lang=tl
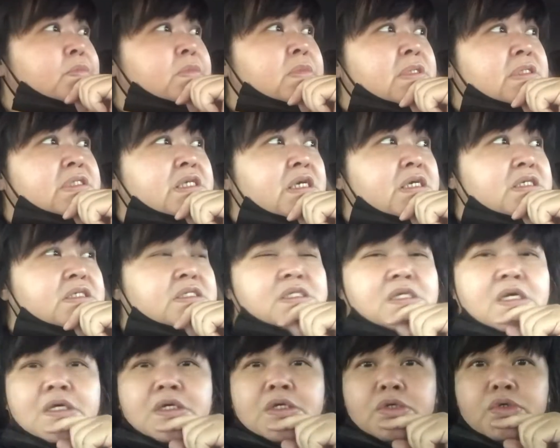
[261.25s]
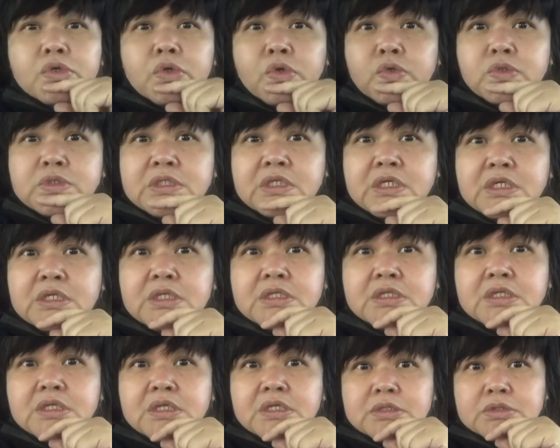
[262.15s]
Sa isang grocery
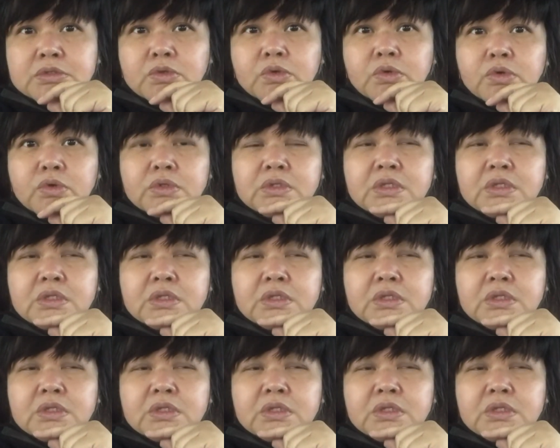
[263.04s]
dito